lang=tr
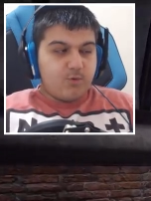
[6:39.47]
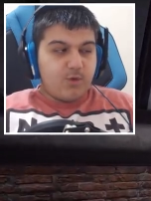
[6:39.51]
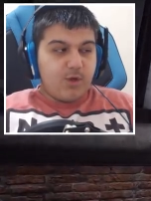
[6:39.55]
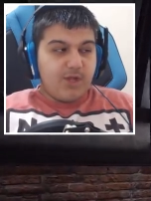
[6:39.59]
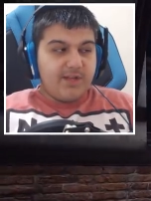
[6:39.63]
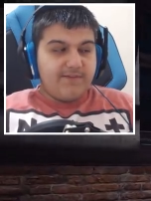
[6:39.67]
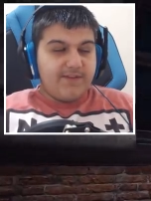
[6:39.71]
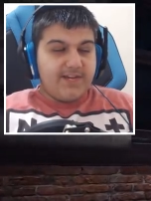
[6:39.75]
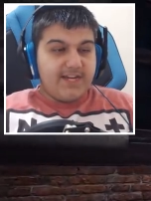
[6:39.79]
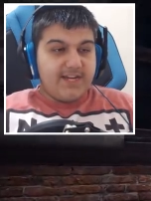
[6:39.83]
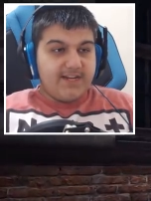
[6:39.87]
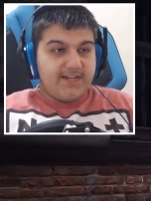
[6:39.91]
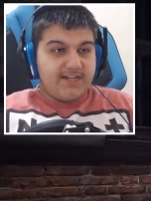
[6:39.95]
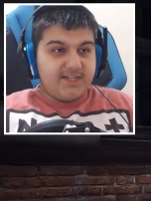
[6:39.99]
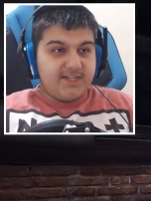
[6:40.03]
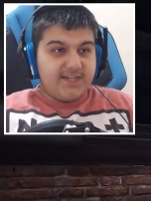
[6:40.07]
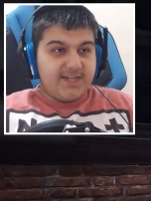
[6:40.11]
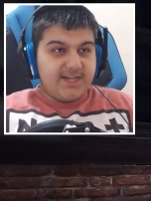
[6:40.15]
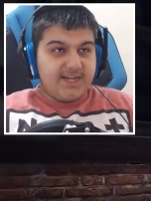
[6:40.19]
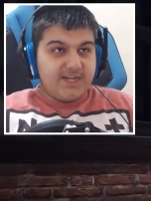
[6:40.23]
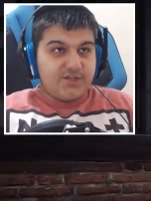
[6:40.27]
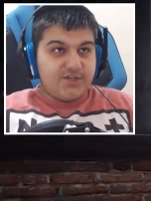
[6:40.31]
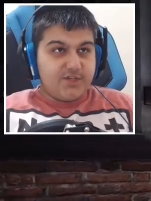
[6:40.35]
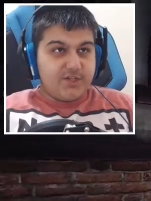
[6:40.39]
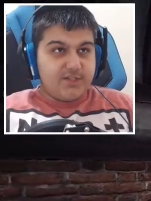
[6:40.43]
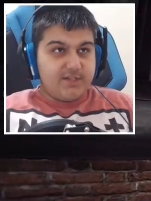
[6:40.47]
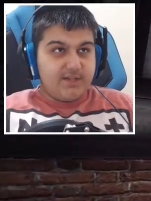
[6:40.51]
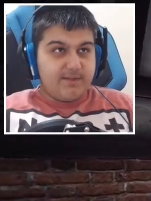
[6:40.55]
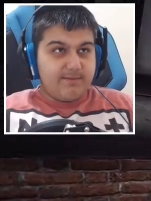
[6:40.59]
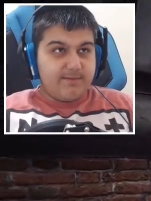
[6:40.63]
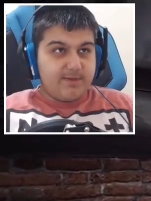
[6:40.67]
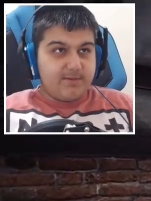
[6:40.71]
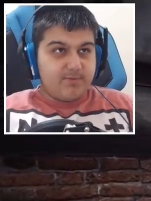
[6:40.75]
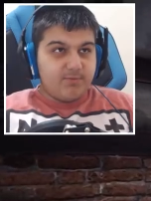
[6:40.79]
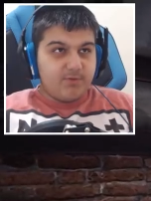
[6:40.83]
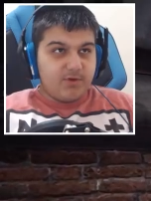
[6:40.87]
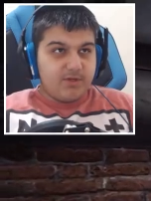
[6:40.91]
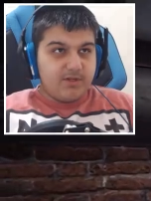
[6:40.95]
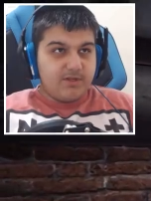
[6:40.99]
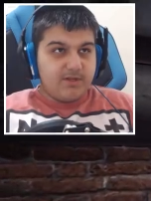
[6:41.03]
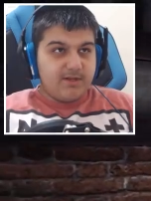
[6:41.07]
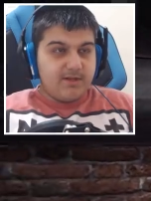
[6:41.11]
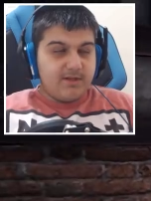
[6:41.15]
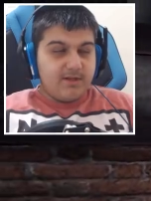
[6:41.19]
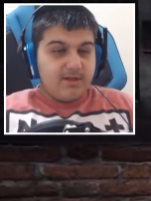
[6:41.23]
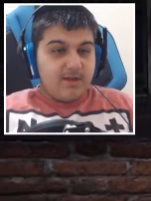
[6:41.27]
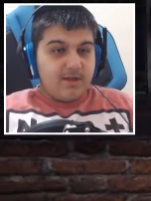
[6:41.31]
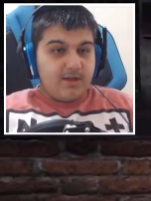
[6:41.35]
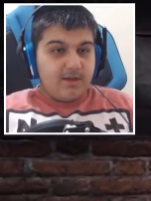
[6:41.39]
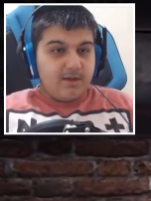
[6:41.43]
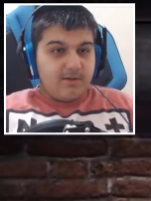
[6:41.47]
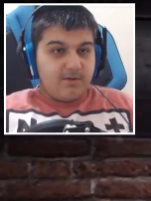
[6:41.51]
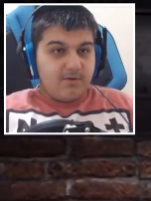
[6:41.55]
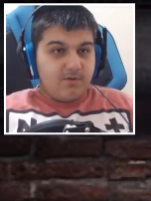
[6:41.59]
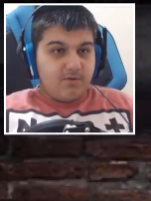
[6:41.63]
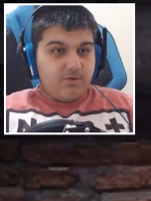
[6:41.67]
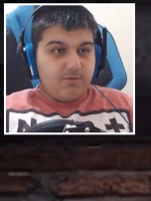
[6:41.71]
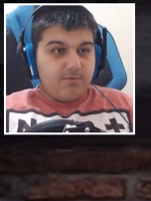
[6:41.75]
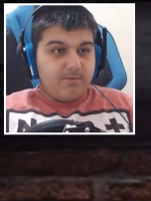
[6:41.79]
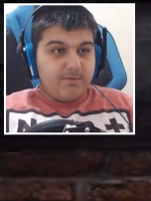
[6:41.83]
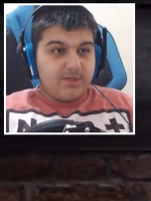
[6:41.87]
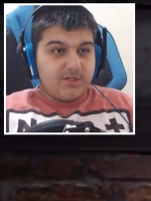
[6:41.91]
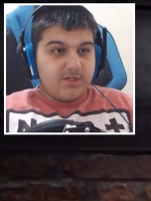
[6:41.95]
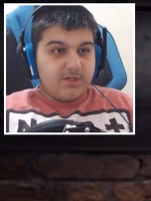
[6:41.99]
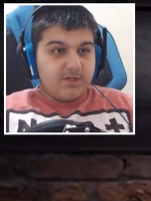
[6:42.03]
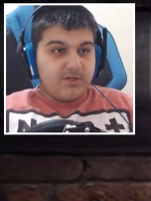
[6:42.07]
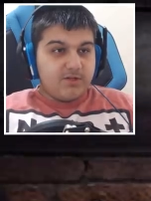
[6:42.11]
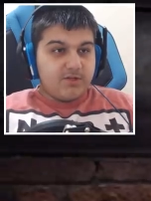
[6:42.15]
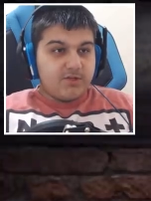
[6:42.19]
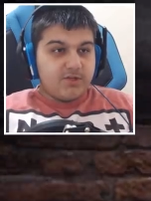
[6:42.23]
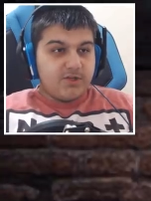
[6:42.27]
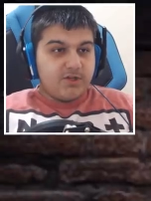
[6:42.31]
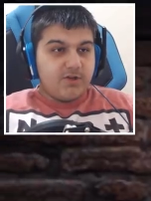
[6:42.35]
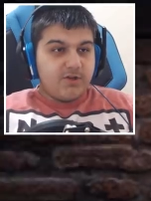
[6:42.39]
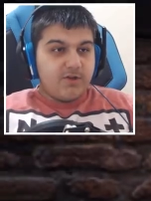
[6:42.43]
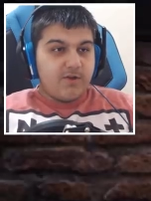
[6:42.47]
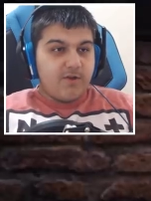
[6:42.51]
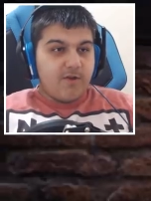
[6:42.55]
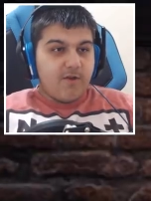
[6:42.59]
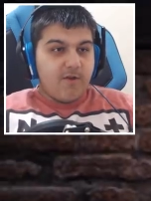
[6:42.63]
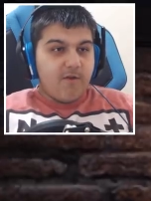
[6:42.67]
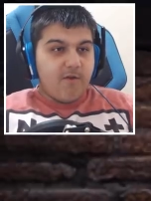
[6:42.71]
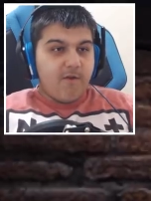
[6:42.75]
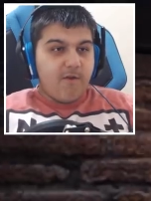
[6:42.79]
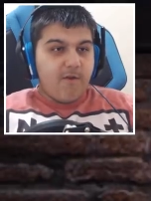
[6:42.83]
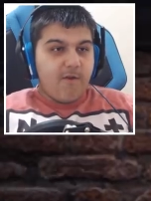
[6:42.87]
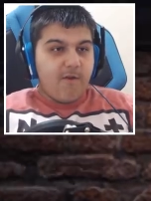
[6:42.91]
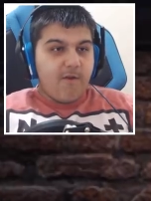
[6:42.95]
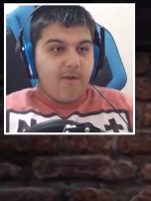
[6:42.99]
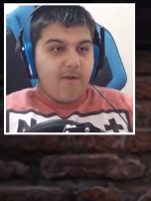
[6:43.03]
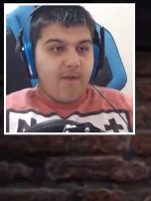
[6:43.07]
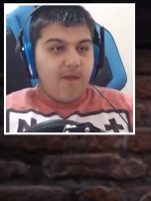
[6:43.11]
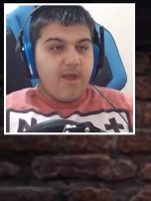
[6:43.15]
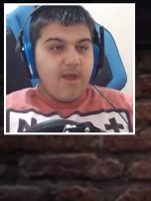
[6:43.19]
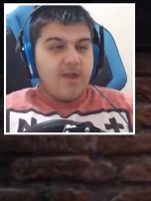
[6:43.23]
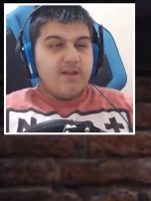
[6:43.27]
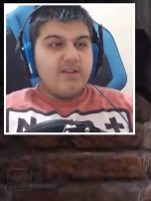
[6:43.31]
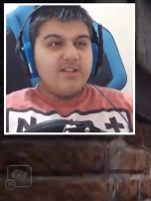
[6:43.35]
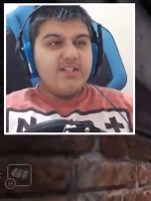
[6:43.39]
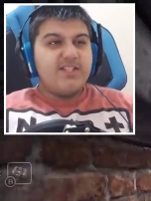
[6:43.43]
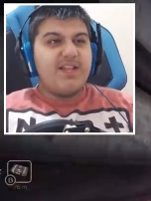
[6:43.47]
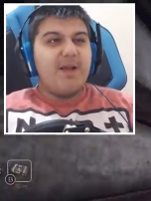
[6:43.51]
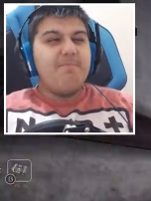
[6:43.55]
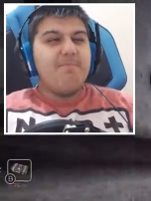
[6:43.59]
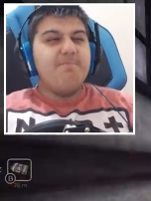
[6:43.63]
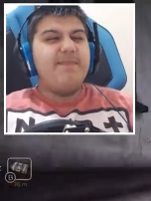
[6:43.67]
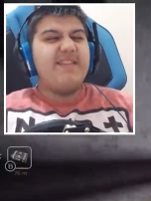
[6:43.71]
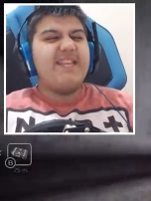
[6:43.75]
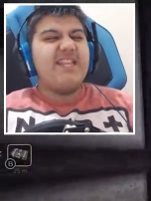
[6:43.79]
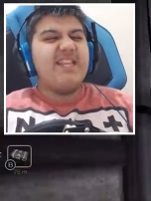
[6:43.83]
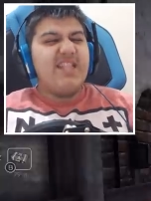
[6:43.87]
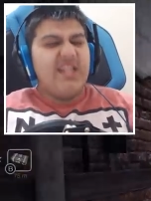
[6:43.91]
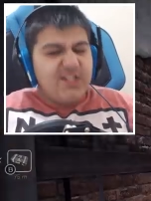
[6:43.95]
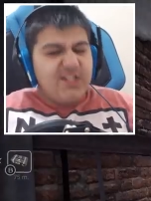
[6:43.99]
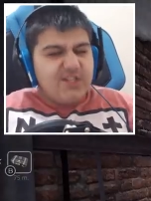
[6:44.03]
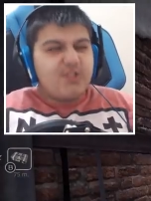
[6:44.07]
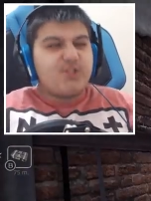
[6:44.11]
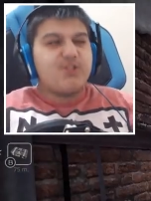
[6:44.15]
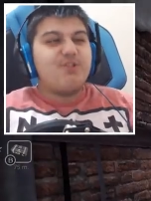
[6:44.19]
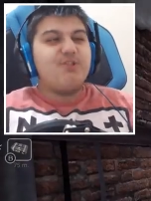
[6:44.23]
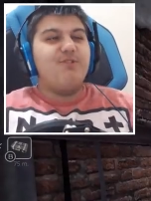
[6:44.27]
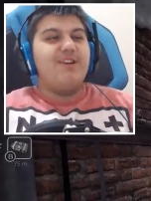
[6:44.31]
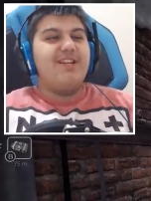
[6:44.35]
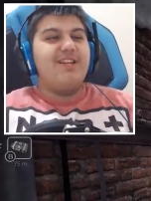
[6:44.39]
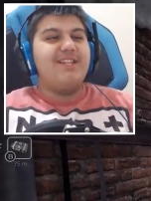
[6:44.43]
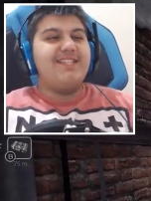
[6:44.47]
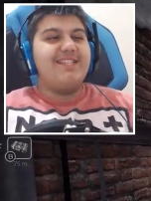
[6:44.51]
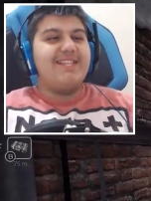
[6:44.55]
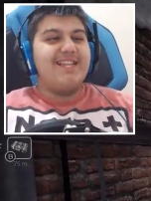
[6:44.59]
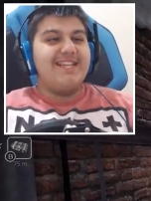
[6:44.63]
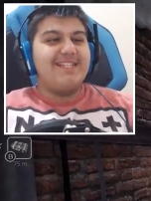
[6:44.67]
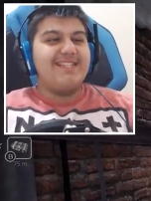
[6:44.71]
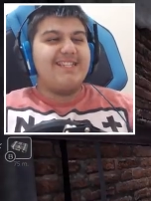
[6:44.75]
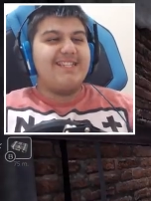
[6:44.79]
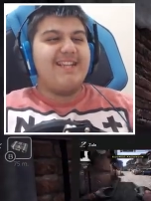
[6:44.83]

kural verene kadar her şey serbest bu arada. Oyun başlangıcı. Sen Canım. bittin şu an sen.